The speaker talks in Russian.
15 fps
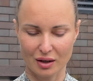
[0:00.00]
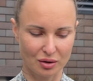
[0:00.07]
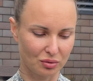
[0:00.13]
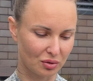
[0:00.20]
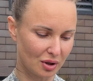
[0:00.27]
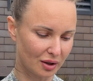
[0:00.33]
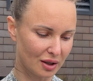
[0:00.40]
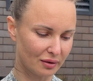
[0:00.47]
Но
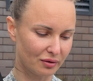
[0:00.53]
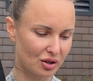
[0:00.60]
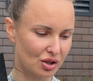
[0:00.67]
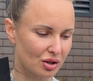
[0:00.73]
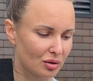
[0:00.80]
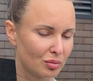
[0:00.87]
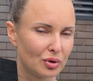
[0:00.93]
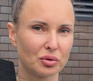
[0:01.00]
когда
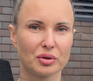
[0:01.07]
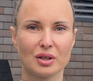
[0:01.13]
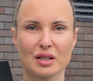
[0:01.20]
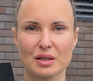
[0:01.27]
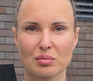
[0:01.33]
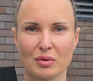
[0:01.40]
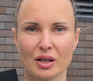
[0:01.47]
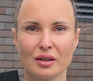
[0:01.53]
вышел Блю
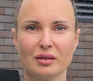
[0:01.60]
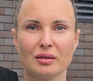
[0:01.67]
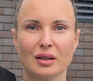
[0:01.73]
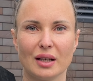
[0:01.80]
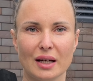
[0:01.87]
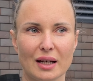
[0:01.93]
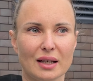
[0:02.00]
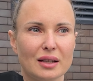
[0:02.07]
Талисман,
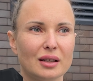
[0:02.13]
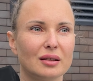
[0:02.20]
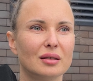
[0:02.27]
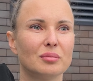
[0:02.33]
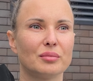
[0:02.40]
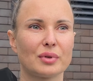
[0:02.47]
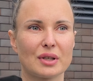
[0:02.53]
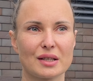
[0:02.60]
это
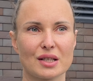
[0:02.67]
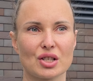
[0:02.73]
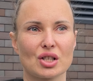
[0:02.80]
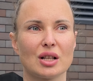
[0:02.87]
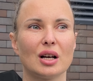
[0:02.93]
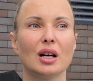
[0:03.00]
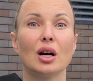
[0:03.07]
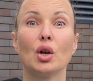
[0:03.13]

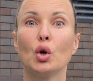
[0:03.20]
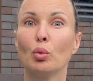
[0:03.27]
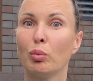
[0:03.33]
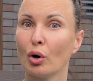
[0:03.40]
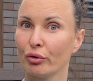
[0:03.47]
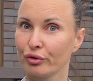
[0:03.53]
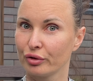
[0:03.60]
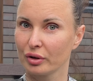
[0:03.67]
произошла
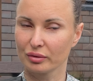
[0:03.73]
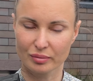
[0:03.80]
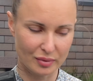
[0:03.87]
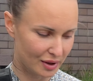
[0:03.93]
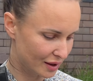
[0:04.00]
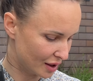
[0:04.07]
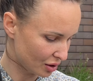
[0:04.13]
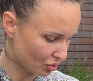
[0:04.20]
любовь.
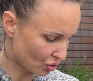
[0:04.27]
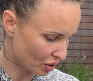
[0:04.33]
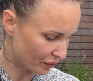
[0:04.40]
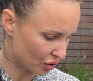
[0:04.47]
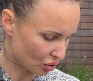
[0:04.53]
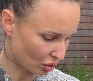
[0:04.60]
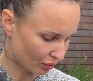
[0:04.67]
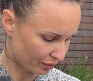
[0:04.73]
Здесь уже
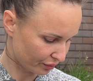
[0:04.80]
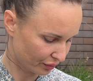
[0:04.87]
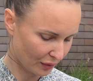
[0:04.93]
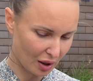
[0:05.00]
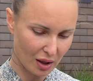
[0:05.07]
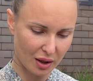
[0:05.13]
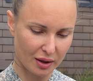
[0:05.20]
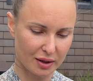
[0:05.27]
все.
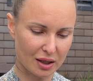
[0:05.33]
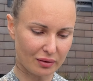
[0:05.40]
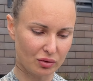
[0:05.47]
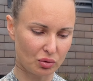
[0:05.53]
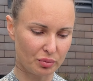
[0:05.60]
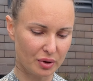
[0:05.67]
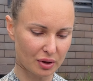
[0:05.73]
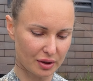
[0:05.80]
Я
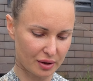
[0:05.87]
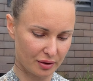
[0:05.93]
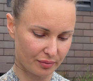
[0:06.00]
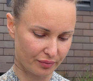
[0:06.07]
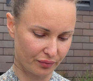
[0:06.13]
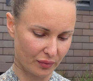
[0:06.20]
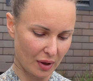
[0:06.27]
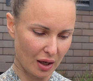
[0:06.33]
влюбилась.
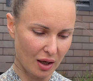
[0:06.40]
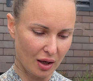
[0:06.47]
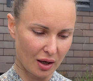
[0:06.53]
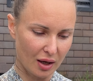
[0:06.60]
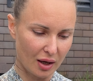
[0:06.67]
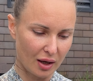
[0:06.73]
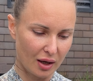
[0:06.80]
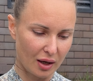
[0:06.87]

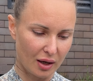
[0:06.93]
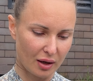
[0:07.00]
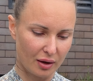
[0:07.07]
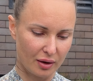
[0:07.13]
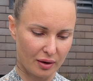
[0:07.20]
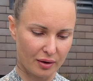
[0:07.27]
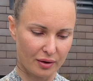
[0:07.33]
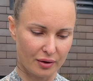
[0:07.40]

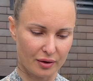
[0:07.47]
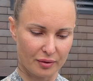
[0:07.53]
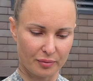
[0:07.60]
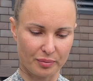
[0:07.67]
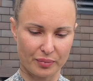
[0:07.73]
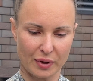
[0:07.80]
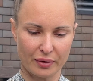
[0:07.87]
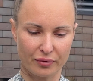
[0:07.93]
А,
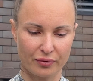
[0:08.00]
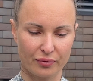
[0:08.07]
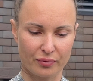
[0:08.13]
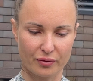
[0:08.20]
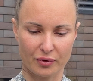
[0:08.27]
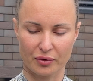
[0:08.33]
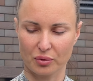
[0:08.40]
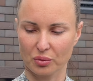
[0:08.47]

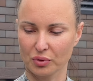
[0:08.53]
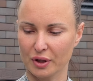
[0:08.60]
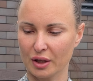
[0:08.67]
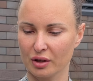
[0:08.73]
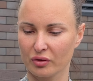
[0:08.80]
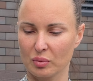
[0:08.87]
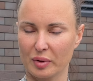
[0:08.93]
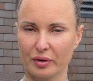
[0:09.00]
у
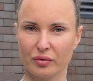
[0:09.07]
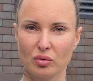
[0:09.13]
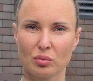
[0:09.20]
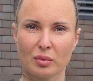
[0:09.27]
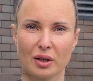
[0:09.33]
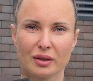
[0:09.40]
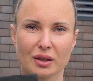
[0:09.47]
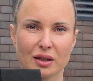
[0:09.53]
данного
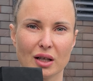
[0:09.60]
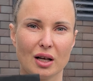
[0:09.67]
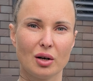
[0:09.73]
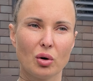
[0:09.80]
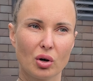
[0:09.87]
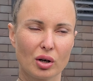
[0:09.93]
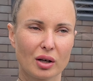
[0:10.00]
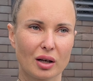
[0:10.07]
парфюма такая
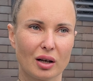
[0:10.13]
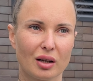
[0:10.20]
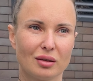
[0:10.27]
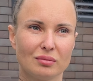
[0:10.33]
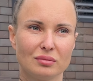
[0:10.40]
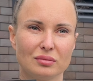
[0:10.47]
легкая,